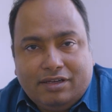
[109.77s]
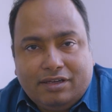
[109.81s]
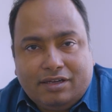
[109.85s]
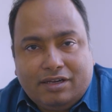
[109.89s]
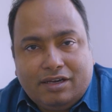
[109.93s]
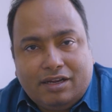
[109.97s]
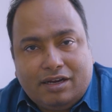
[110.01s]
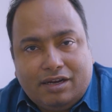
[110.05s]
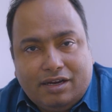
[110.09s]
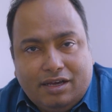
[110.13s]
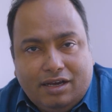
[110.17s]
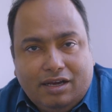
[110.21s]

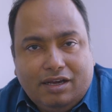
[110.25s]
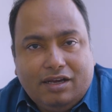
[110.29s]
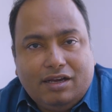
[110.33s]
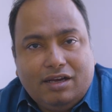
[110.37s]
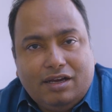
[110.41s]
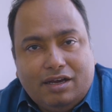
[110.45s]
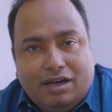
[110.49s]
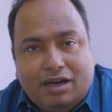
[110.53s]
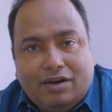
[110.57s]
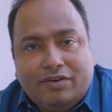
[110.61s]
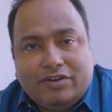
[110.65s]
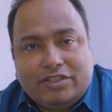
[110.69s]
करना
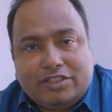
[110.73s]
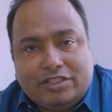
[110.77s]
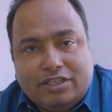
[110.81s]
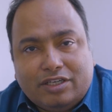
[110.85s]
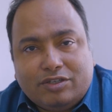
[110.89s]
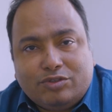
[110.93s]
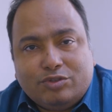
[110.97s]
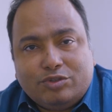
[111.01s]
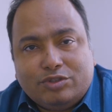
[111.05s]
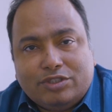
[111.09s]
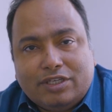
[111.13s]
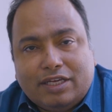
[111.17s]

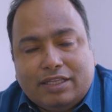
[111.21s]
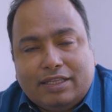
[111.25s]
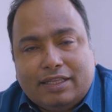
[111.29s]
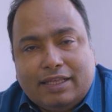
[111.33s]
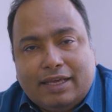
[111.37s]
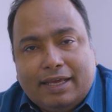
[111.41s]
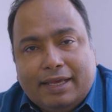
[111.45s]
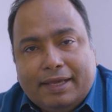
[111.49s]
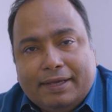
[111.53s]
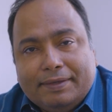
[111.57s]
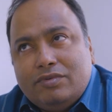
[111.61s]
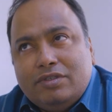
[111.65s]
आवश्यक हो जाता
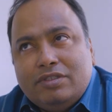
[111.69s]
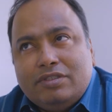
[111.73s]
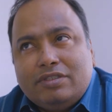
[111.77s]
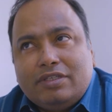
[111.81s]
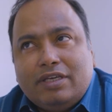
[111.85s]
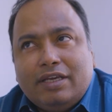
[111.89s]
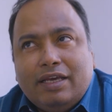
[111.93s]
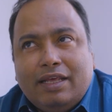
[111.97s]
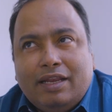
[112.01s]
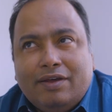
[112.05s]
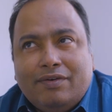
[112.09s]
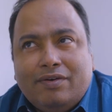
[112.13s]
है
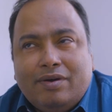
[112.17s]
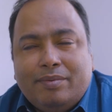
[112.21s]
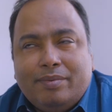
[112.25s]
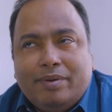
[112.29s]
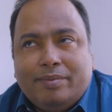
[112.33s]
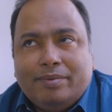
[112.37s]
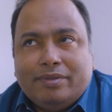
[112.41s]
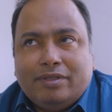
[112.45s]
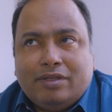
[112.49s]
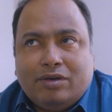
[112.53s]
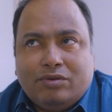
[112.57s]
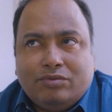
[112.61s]
इसके अलावा
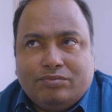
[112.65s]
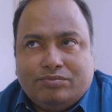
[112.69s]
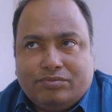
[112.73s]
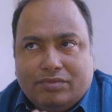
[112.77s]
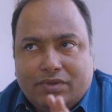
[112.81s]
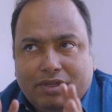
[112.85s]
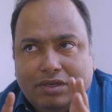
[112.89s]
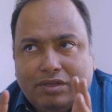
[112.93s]
मैं बताऊं